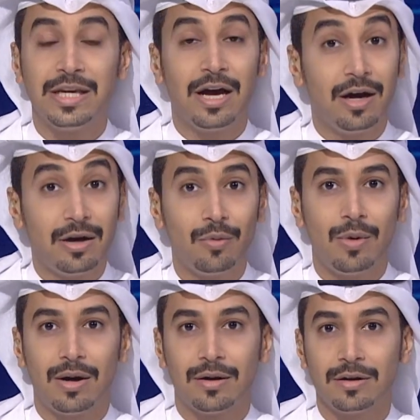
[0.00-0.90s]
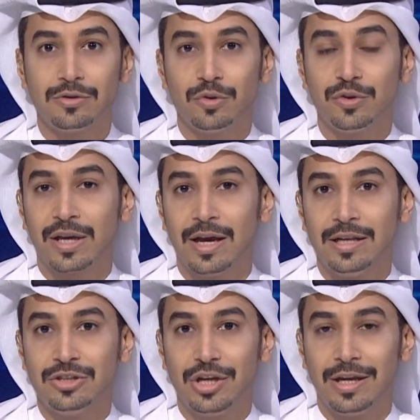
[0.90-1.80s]
أقوى رجل
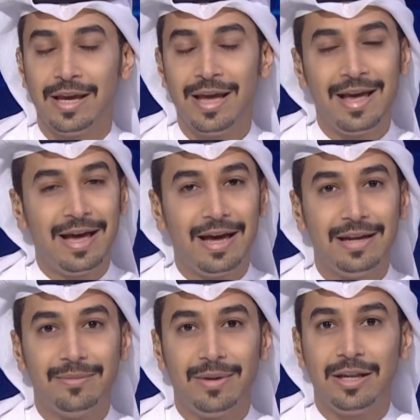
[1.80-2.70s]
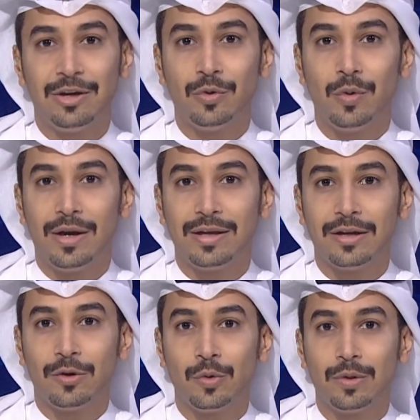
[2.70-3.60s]
خليجي الملك
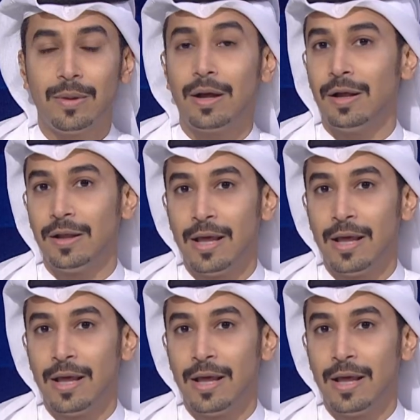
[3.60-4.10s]
أيده الله